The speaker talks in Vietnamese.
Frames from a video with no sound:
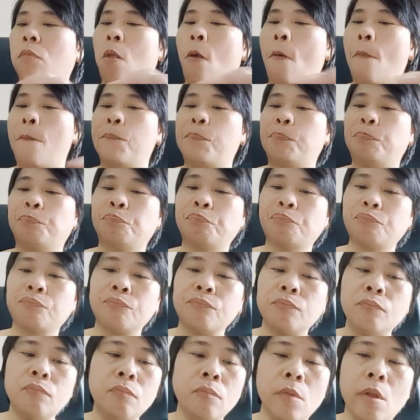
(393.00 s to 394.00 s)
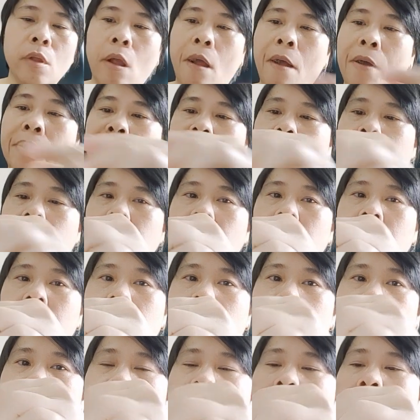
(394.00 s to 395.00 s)
B. Chậm nhất
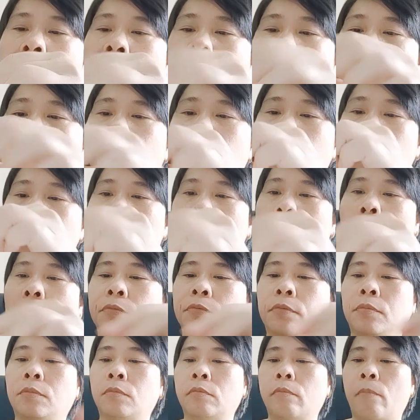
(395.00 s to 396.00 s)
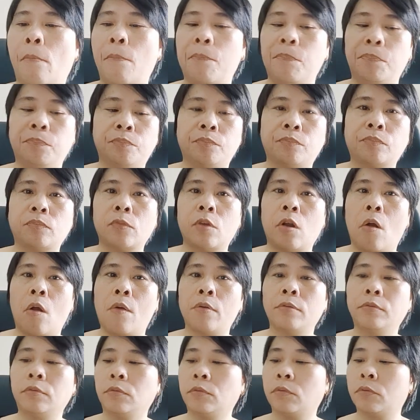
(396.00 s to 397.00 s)
là ngày cuối cùng của tháng
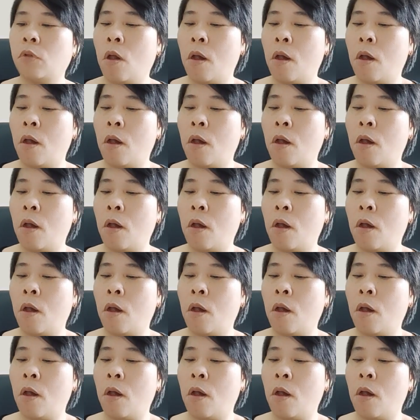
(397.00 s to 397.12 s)
đầu